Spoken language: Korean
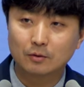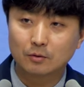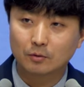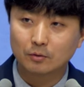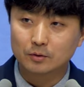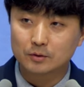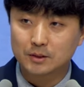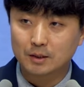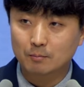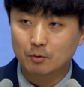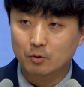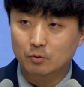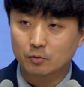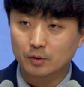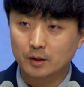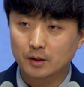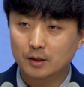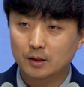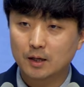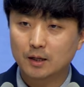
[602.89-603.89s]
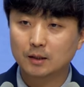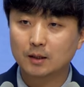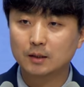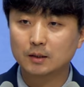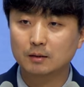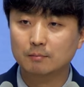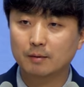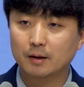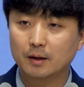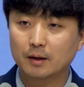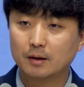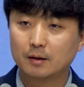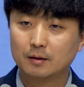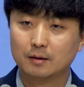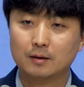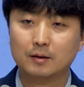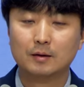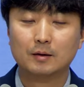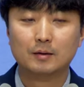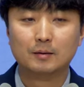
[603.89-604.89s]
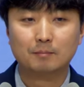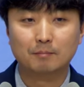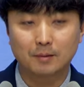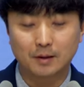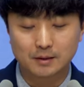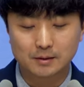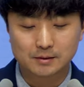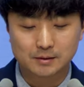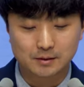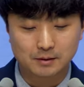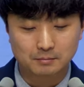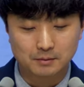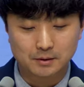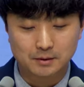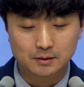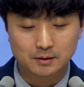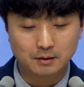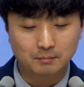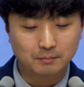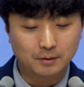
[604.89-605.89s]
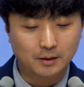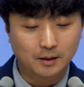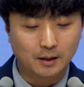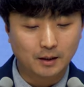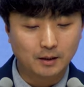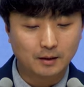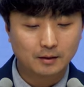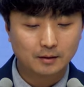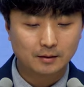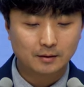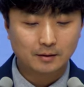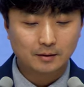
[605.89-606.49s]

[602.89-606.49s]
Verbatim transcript: 오늘 제목 우리 하나님의 말씀은입니다.